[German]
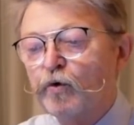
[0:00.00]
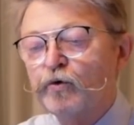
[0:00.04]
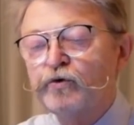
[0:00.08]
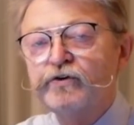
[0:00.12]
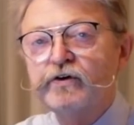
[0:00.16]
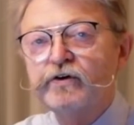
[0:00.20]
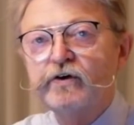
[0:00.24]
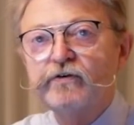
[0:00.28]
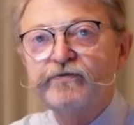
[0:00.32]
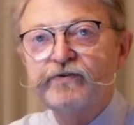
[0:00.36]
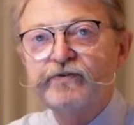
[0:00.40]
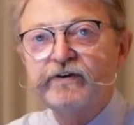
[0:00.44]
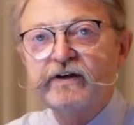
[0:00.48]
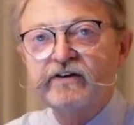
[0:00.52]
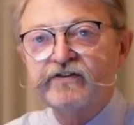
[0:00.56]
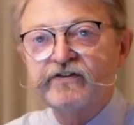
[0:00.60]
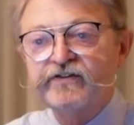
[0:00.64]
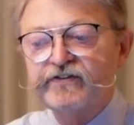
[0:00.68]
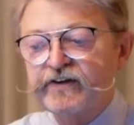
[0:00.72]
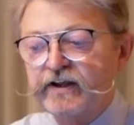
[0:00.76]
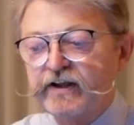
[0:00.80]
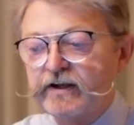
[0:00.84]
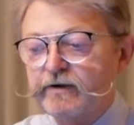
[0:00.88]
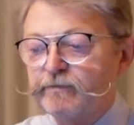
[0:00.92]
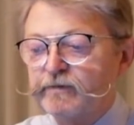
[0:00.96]
und
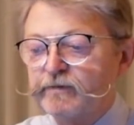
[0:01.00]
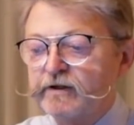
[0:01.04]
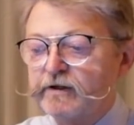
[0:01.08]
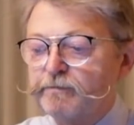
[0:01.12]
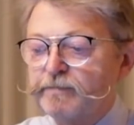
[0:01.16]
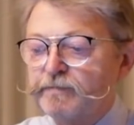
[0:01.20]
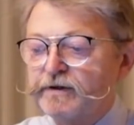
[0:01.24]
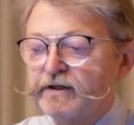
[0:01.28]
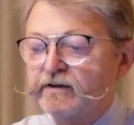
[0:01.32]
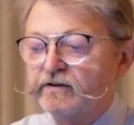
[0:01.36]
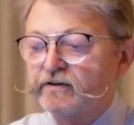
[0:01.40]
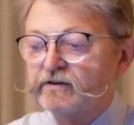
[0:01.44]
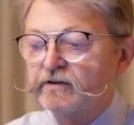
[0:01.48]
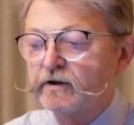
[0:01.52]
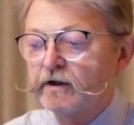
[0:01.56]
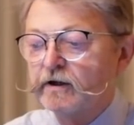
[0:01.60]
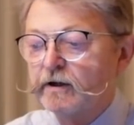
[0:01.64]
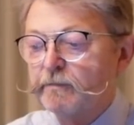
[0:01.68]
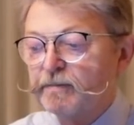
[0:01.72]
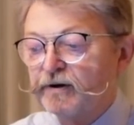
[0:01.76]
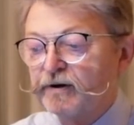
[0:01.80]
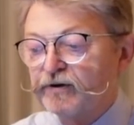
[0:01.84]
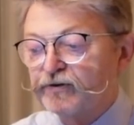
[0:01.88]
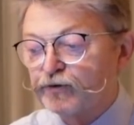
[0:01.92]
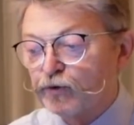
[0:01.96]
finanziellem Gebiet,
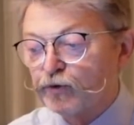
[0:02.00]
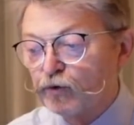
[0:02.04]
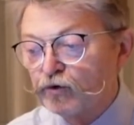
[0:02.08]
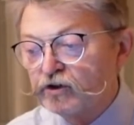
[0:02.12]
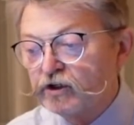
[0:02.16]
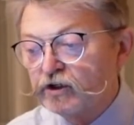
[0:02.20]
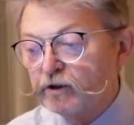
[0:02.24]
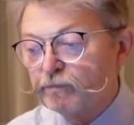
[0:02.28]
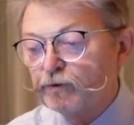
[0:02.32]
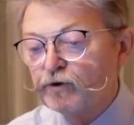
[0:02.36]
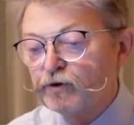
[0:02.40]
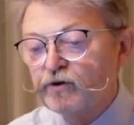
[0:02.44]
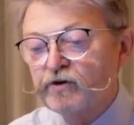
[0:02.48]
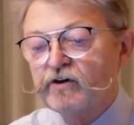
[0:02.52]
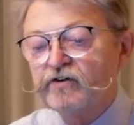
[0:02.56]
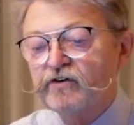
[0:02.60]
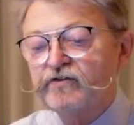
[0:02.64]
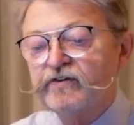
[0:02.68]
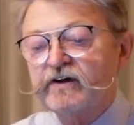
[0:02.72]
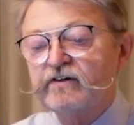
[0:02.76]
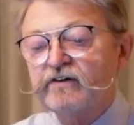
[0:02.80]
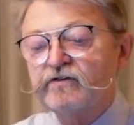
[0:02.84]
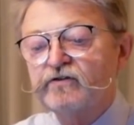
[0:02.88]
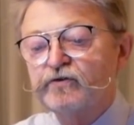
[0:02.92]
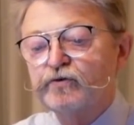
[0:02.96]
personengebundene
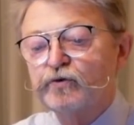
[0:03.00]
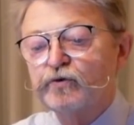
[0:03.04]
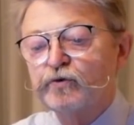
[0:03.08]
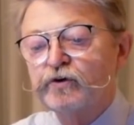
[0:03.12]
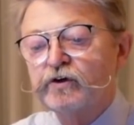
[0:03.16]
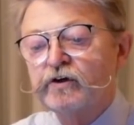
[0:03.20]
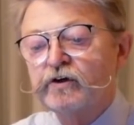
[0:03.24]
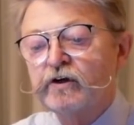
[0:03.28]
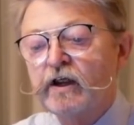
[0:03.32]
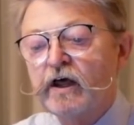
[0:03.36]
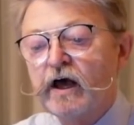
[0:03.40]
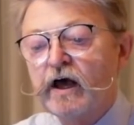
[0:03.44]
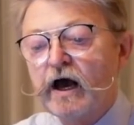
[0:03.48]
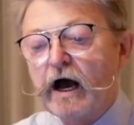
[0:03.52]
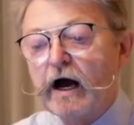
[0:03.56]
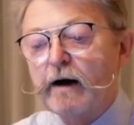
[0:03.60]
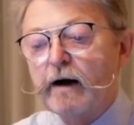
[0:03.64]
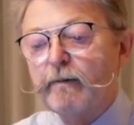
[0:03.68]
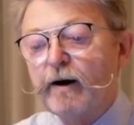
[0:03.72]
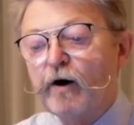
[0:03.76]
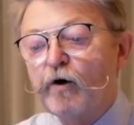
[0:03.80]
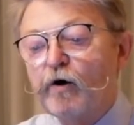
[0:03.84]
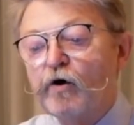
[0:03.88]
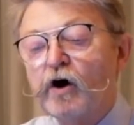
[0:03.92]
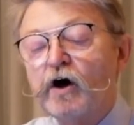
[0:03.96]
Sanktionen,
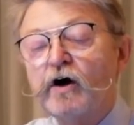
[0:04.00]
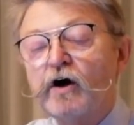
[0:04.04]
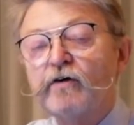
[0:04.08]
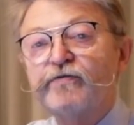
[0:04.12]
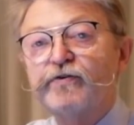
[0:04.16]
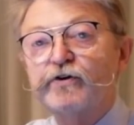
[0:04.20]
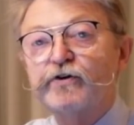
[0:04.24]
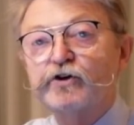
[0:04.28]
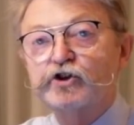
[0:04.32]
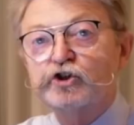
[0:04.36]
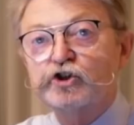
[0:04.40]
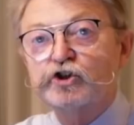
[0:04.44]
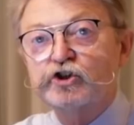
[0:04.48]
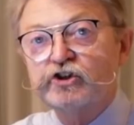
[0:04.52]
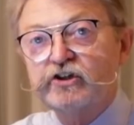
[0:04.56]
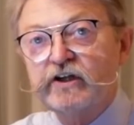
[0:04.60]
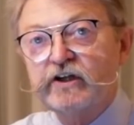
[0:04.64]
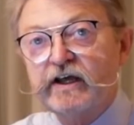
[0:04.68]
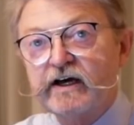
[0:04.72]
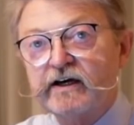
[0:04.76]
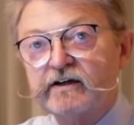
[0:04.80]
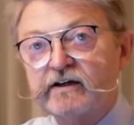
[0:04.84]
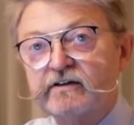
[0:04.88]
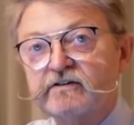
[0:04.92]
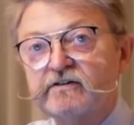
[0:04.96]
aber auch
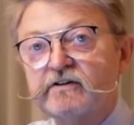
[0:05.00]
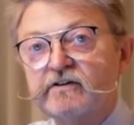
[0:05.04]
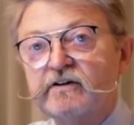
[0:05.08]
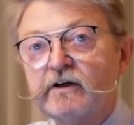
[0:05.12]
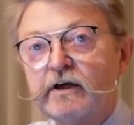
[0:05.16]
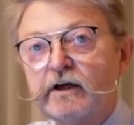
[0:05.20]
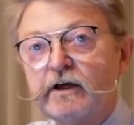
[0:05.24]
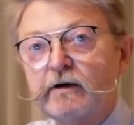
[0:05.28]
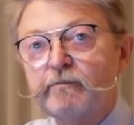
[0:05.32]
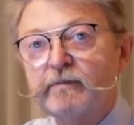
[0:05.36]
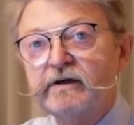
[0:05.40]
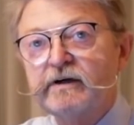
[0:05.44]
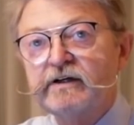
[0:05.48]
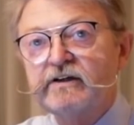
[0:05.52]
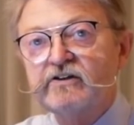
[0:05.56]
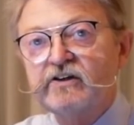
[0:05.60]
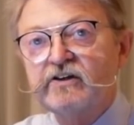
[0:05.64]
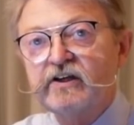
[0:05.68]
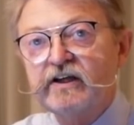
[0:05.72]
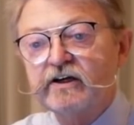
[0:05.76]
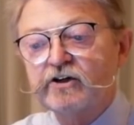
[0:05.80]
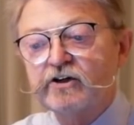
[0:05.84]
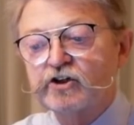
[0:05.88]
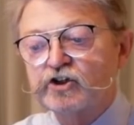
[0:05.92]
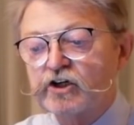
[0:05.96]
verstärkte
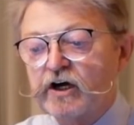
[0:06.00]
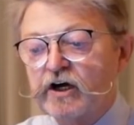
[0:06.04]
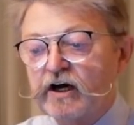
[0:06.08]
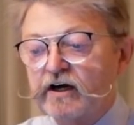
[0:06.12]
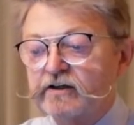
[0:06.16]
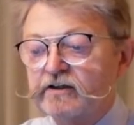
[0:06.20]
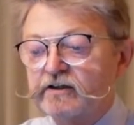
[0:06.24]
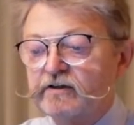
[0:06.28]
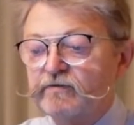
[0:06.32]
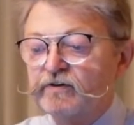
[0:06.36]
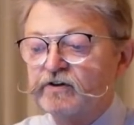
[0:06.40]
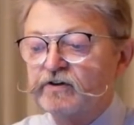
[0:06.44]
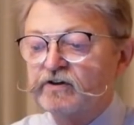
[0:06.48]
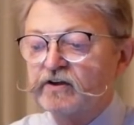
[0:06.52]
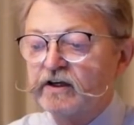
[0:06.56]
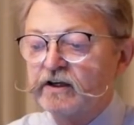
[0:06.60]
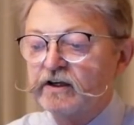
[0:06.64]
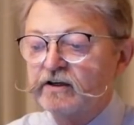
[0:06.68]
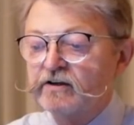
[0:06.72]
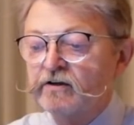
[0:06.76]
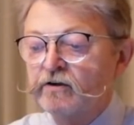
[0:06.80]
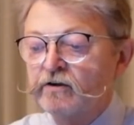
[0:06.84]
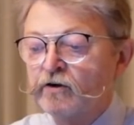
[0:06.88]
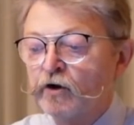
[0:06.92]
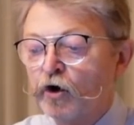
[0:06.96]
militärische
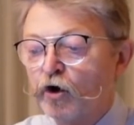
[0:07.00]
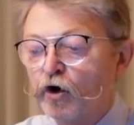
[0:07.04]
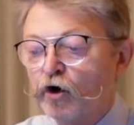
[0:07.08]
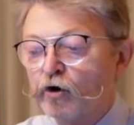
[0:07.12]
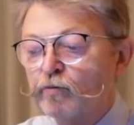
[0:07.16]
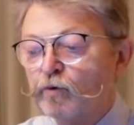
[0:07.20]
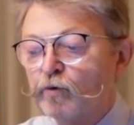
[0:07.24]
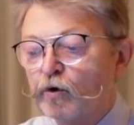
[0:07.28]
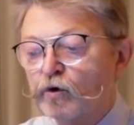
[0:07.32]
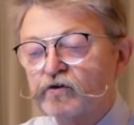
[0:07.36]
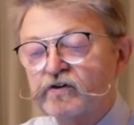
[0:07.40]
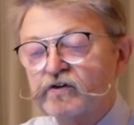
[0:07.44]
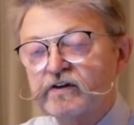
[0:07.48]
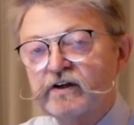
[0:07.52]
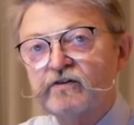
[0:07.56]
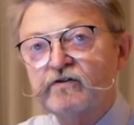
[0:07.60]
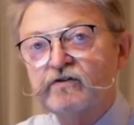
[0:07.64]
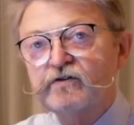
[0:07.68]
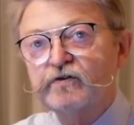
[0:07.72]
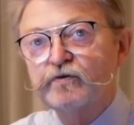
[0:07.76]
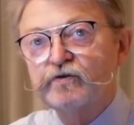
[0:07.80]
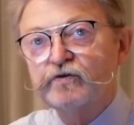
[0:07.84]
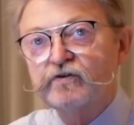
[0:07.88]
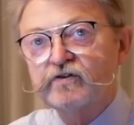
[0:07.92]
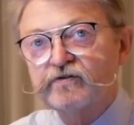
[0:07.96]
Aktivitäten, um Russland
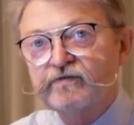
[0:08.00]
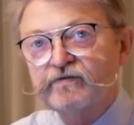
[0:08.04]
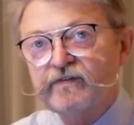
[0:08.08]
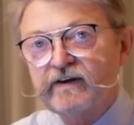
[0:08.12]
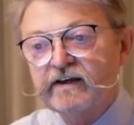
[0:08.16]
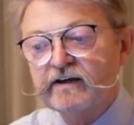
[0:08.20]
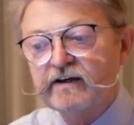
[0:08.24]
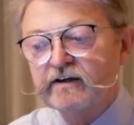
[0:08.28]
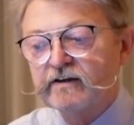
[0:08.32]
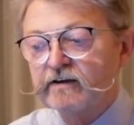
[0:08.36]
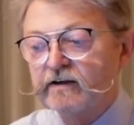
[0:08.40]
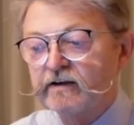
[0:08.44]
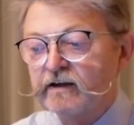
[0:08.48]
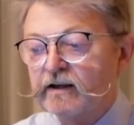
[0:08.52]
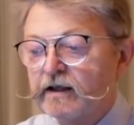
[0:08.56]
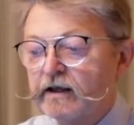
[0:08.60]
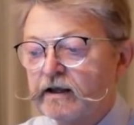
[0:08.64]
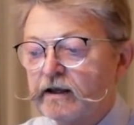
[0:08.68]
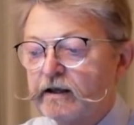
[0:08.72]
zu zwingen,